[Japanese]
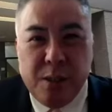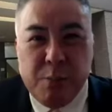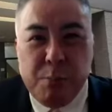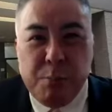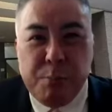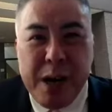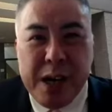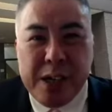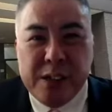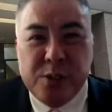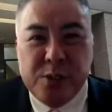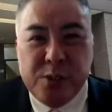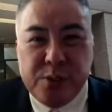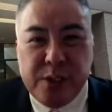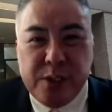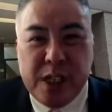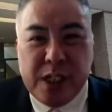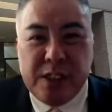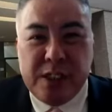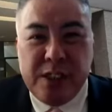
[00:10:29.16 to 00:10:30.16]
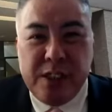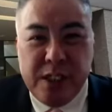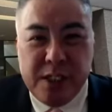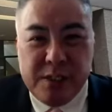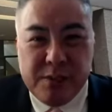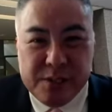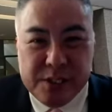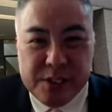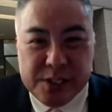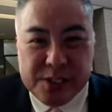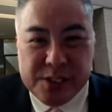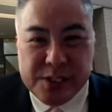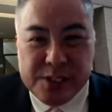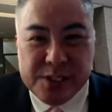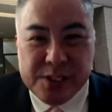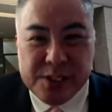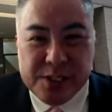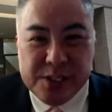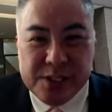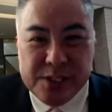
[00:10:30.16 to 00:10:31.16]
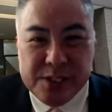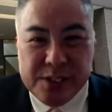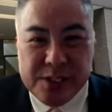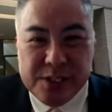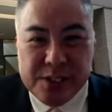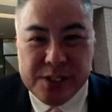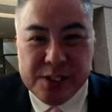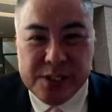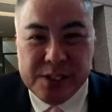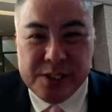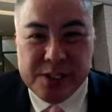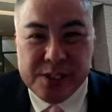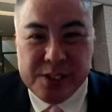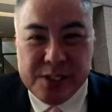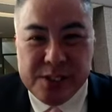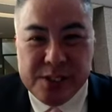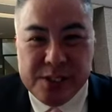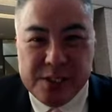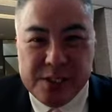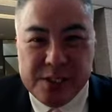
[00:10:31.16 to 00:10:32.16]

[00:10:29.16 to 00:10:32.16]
幕府が消えるんです。確